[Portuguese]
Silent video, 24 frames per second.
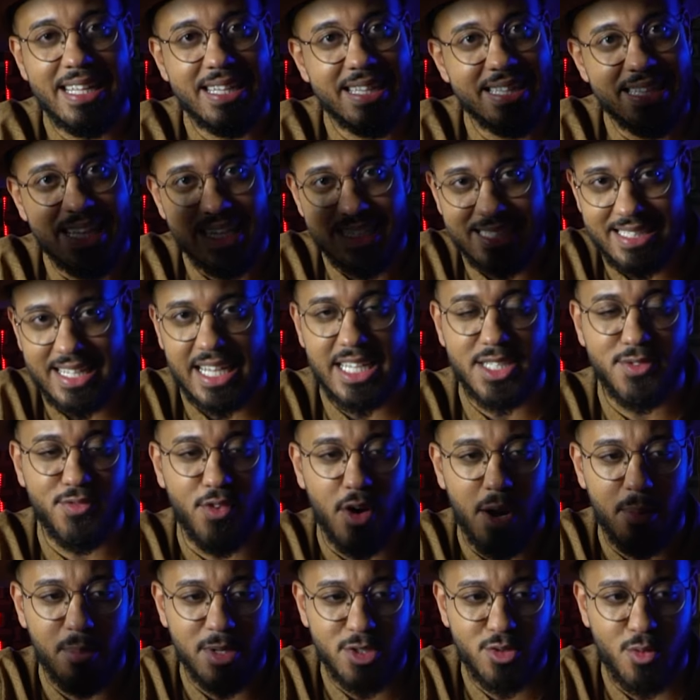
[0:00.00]
das três
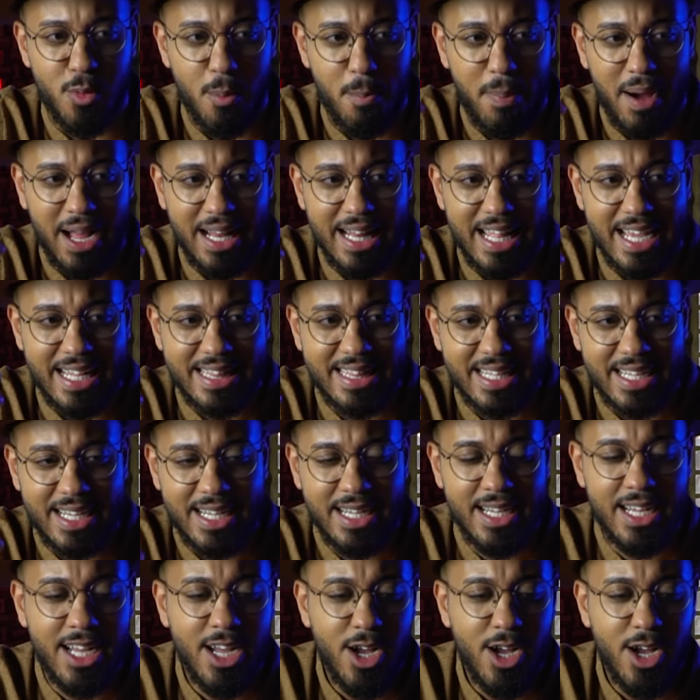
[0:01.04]
formas, com palheta,